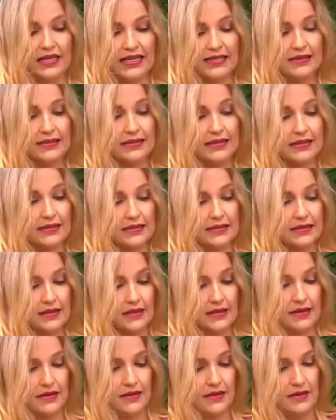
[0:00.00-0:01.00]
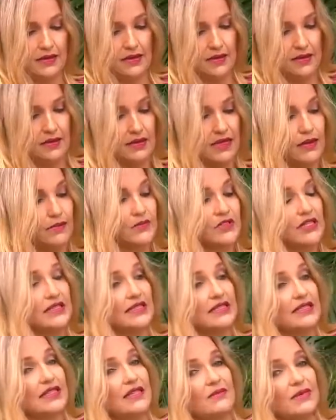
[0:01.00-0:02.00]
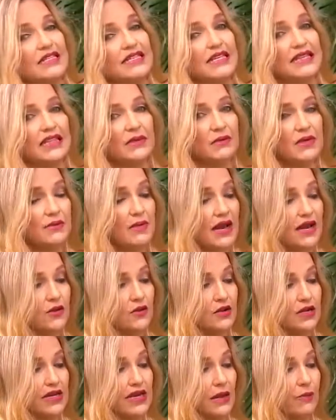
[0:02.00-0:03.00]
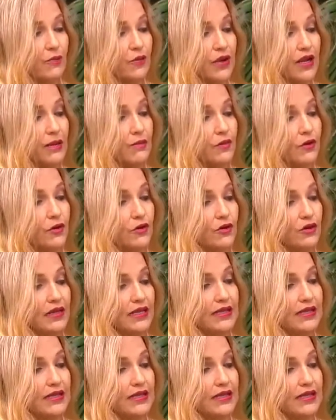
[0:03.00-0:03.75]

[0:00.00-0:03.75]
lentes, digamos que este es el billete en mi mano y le ponemos los